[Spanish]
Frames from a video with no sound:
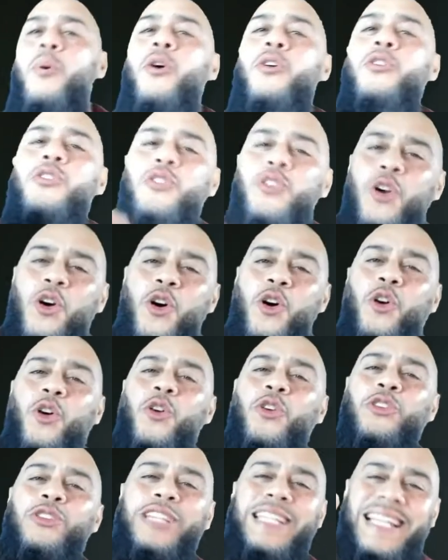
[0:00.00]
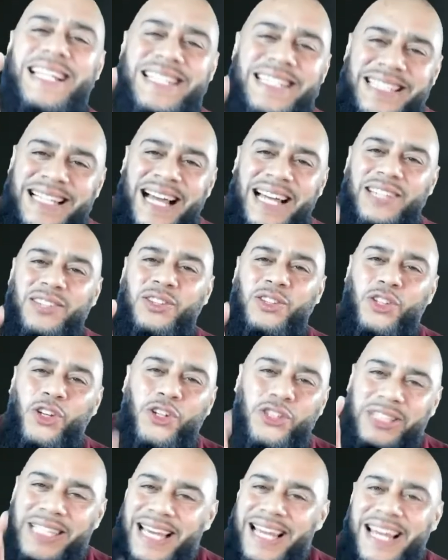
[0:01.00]
por no
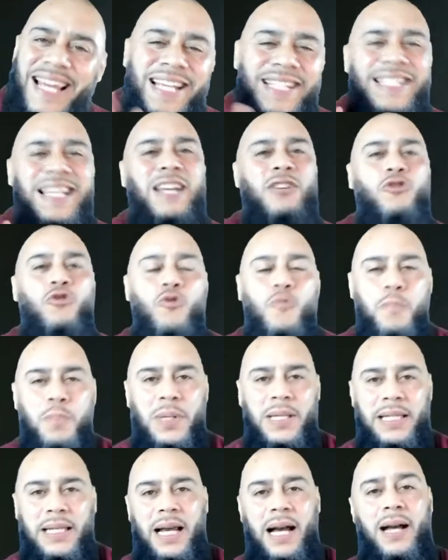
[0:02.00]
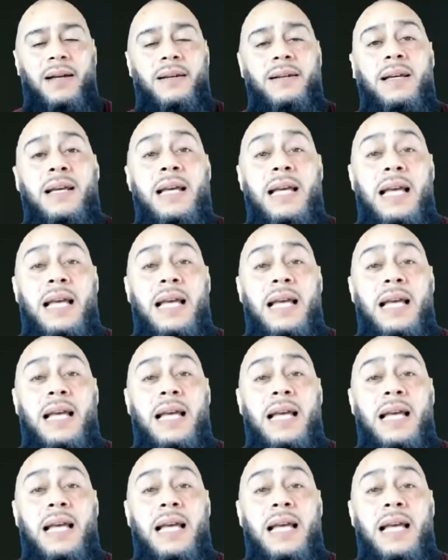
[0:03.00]
contestándote esa súplica.